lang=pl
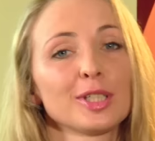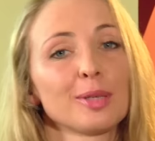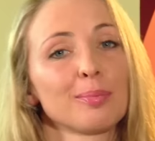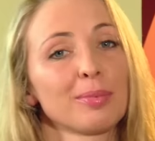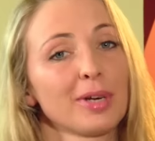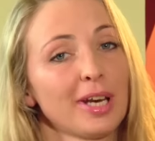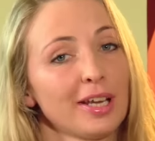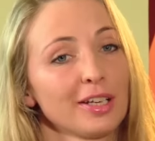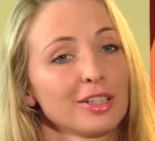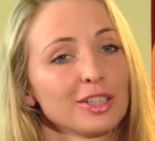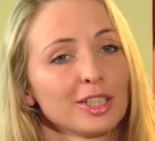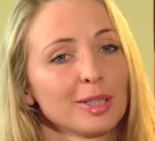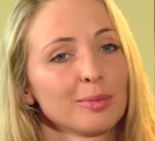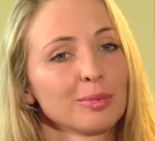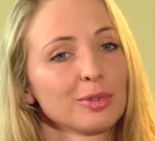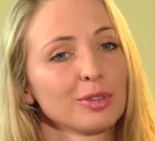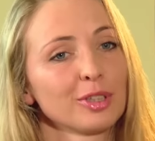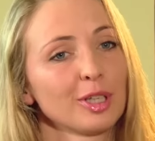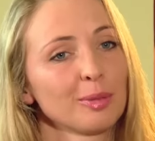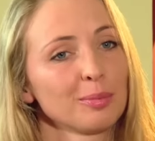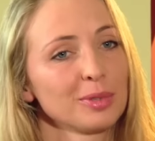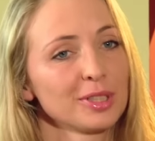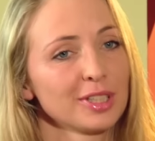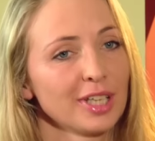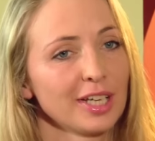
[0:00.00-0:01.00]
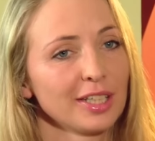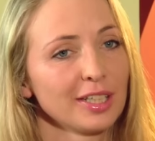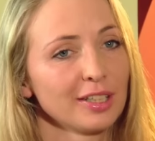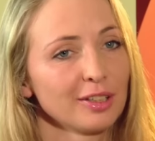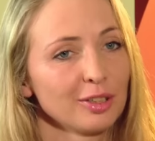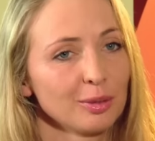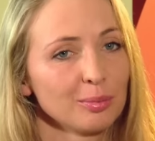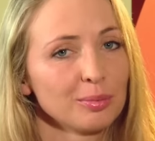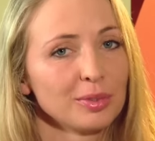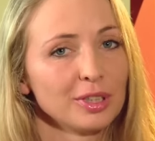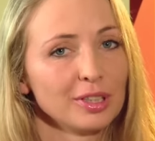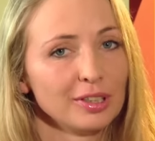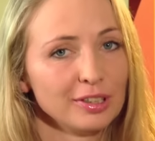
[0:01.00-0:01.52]
Zapraszam do napisania
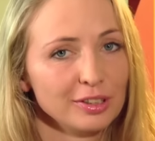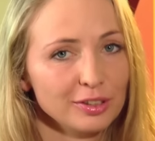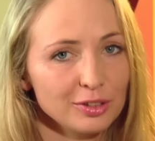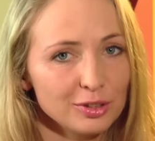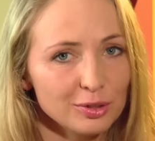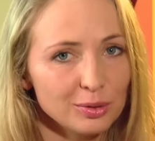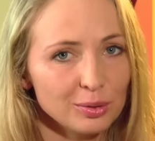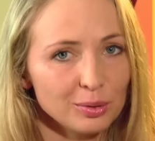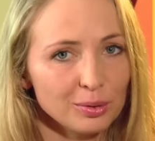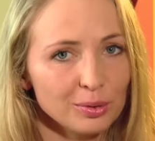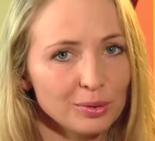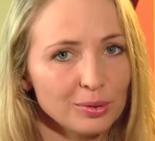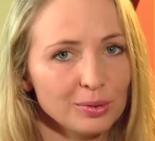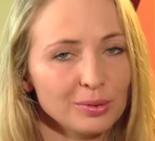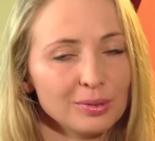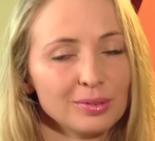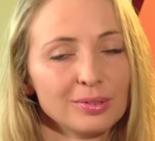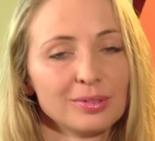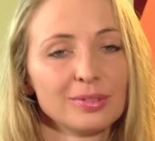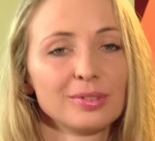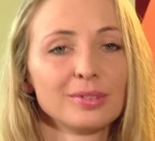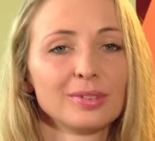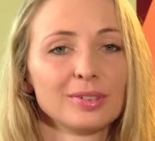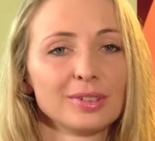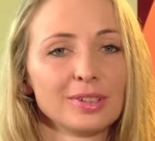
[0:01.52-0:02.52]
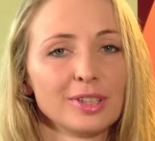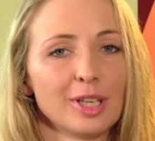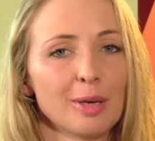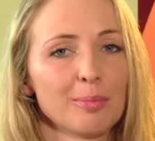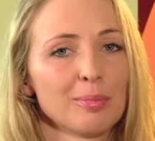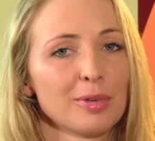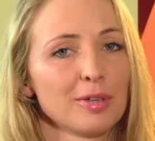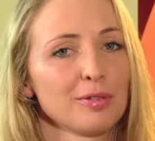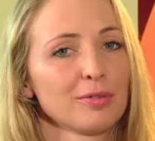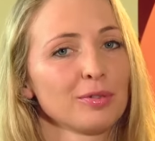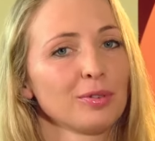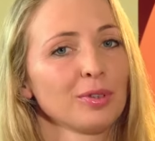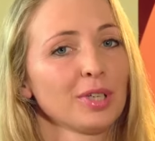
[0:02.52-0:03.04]
do mnie listu. Na
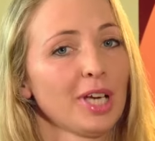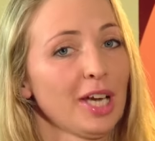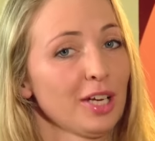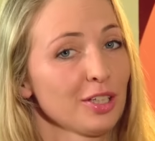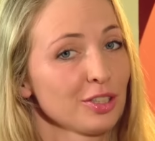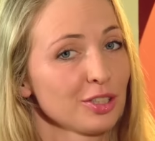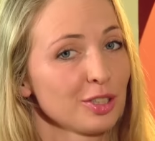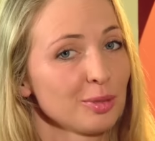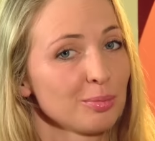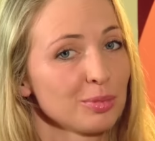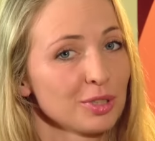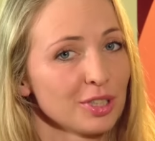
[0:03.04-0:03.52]
pewno każdy